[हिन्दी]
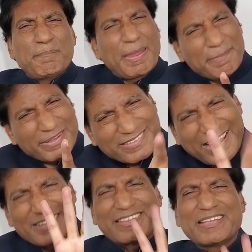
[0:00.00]
बेमन
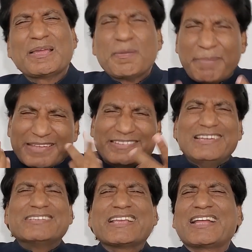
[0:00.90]
से आते हैं
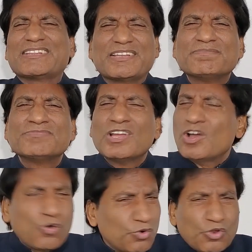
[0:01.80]
बेदिली से आते हैं
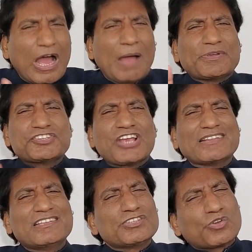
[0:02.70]
उनको आपकी
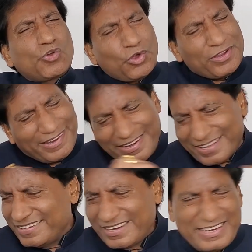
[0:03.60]
शादी से कोई
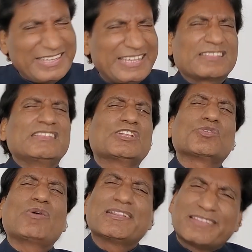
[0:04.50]
लेना देना नहीं कितने
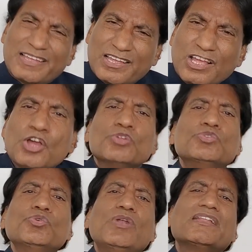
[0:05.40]
तो आते हैं
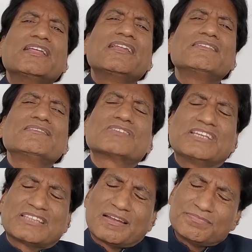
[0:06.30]
दूल्हा दलहन
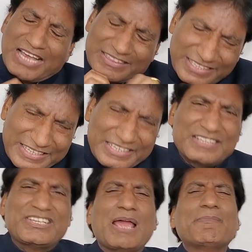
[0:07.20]
की तरफ जाते ही
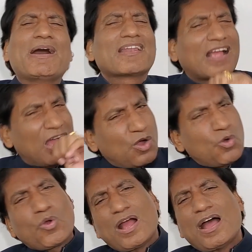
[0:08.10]
नहीं है जयमाल
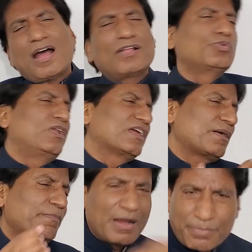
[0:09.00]
कहाँ होगा दूल्हे
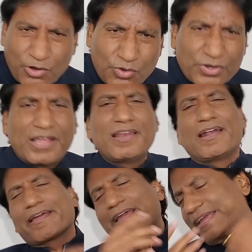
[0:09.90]
का बाप कौन है
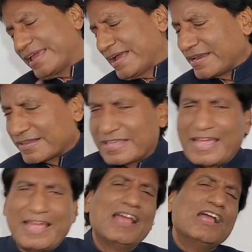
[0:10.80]
लड़का क्या करता
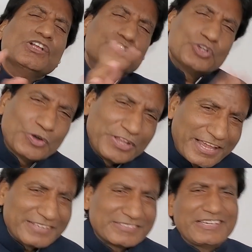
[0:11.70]
है जोड़ी
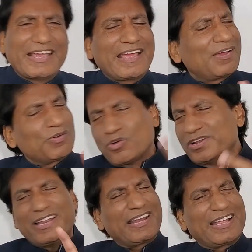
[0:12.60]
कैसी है वो
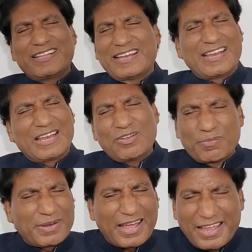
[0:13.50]
कोई लेना देना नहीं वो
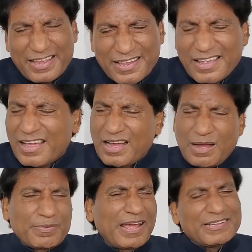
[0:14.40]
अपना आए
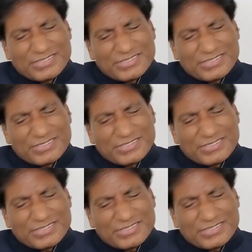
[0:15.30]
अपना